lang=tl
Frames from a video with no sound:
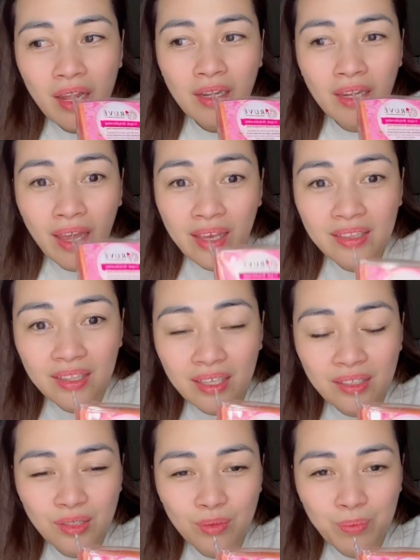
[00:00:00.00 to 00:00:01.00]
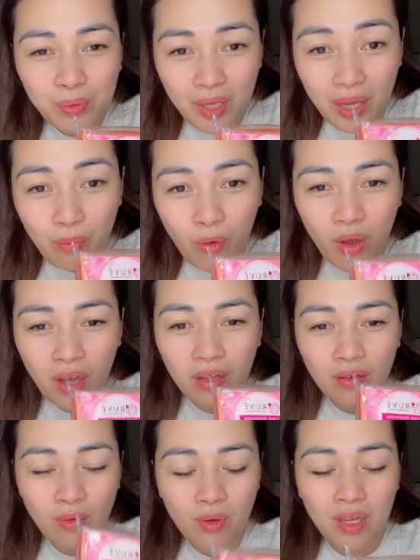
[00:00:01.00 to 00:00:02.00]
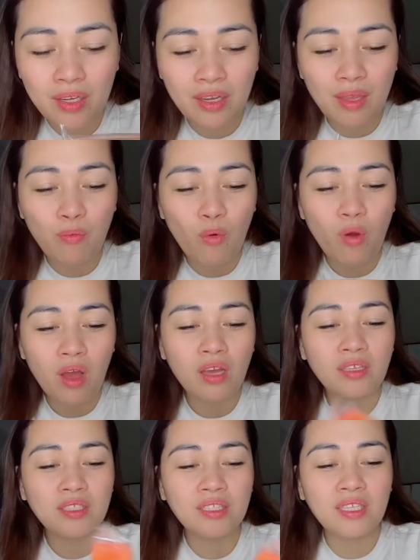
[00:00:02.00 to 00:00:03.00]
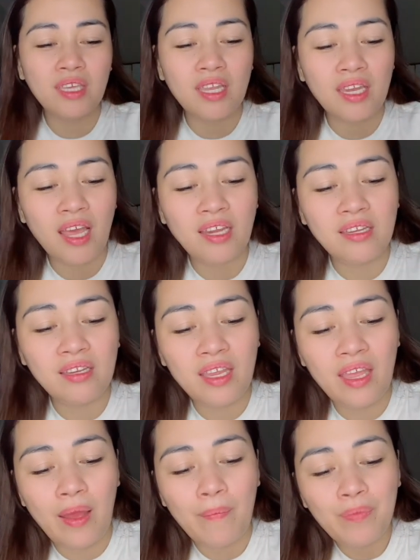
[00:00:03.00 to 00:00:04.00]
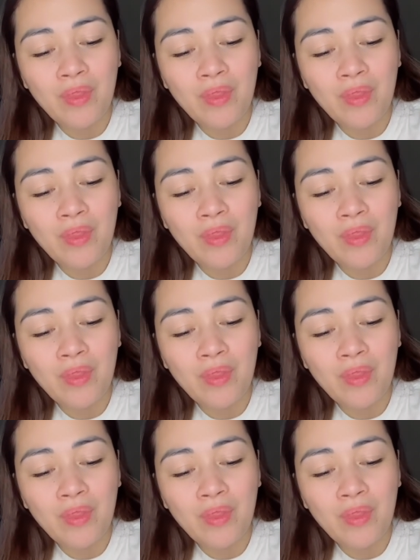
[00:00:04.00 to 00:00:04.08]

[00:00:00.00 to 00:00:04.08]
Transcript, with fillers: lighten jud pud imuhang kuan imuhang skin ani niya